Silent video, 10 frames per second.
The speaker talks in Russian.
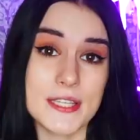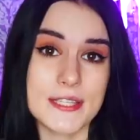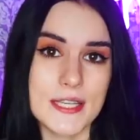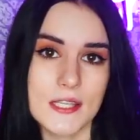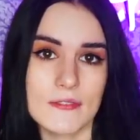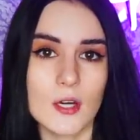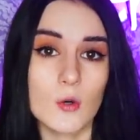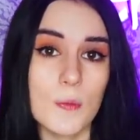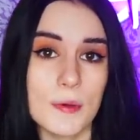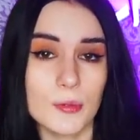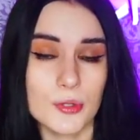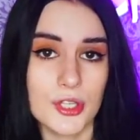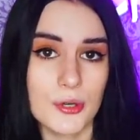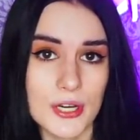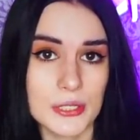Естественно, купим у
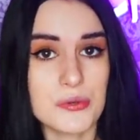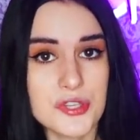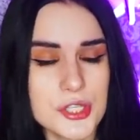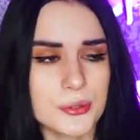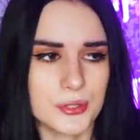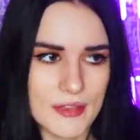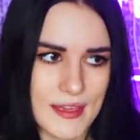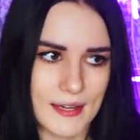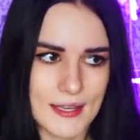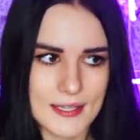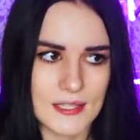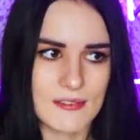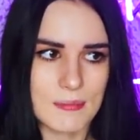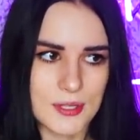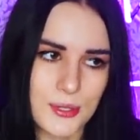нее эту сигну, наверное, за
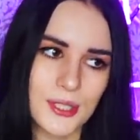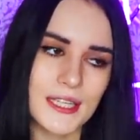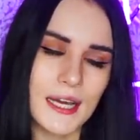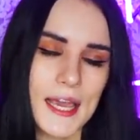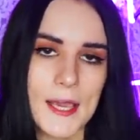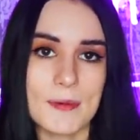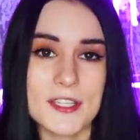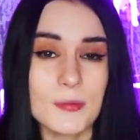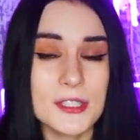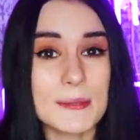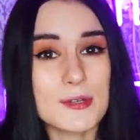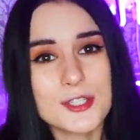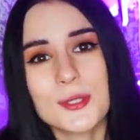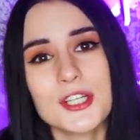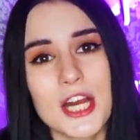2500 и посмотрим,
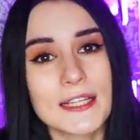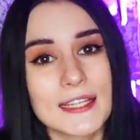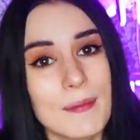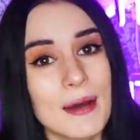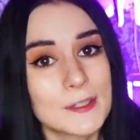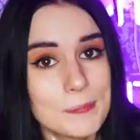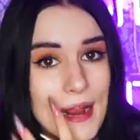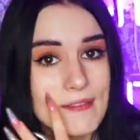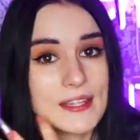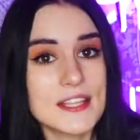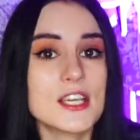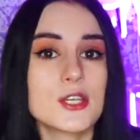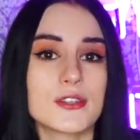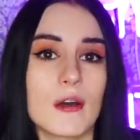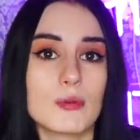что же она нам отправит.
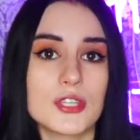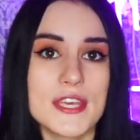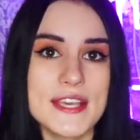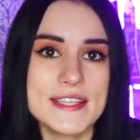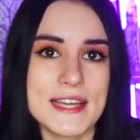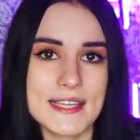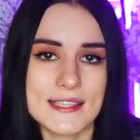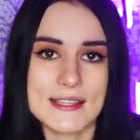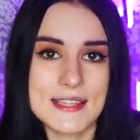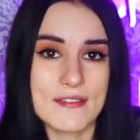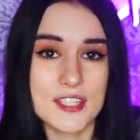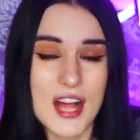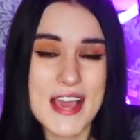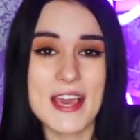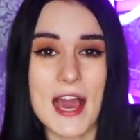Надеюсь, что вам будет интересно. Ставьте
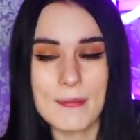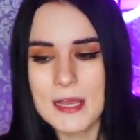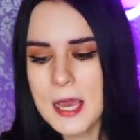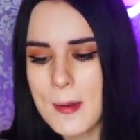лайки, а мы